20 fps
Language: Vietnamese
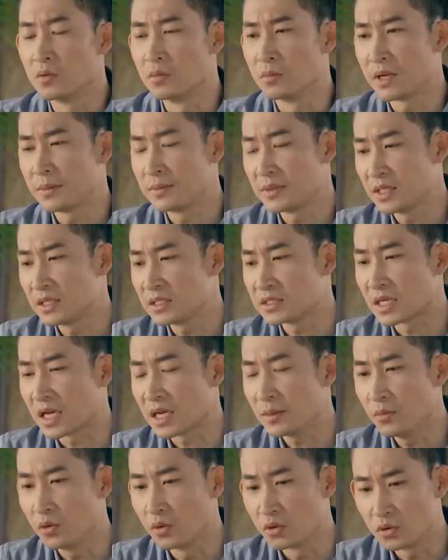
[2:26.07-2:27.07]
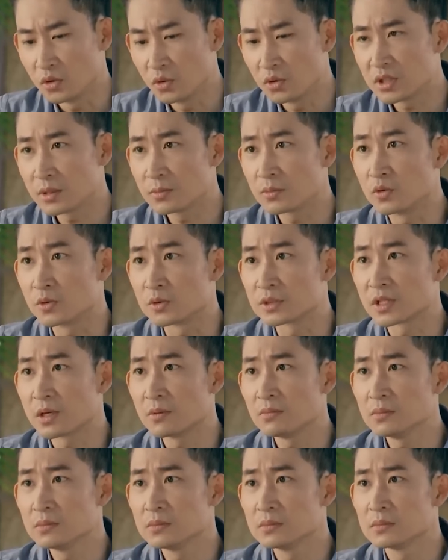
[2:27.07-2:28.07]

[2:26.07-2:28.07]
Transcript: Cùng em chia sẻ buồn vui trong cuộc sống